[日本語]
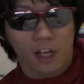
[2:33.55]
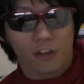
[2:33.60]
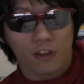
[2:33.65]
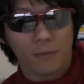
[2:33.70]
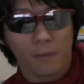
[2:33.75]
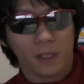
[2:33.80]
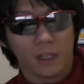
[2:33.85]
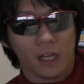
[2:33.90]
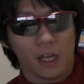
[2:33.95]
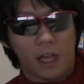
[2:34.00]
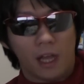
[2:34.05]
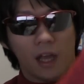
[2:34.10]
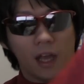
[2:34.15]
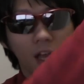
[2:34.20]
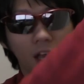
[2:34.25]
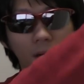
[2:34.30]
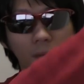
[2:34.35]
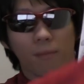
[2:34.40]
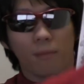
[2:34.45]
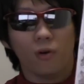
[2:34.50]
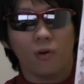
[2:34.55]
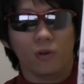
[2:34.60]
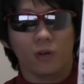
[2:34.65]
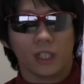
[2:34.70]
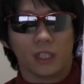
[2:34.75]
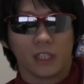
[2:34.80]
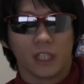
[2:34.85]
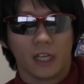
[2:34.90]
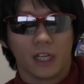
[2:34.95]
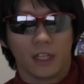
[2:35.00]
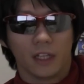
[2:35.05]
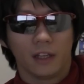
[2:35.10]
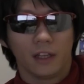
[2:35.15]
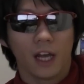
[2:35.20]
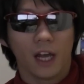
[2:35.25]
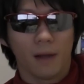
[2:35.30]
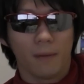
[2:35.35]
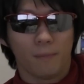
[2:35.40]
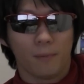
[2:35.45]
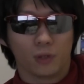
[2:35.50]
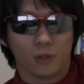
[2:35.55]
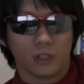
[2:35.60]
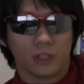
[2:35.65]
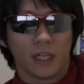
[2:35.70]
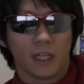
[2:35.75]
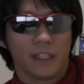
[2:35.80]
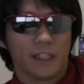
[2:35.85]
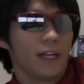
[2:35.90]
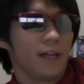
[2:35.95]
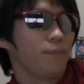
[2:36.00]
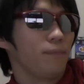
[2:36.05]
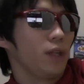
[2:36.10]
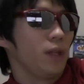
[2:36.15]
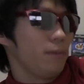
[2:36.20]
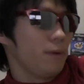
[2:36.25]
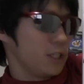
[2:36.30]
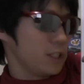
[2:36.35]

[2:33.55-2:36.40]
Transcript: 全て網羅されたポスターになって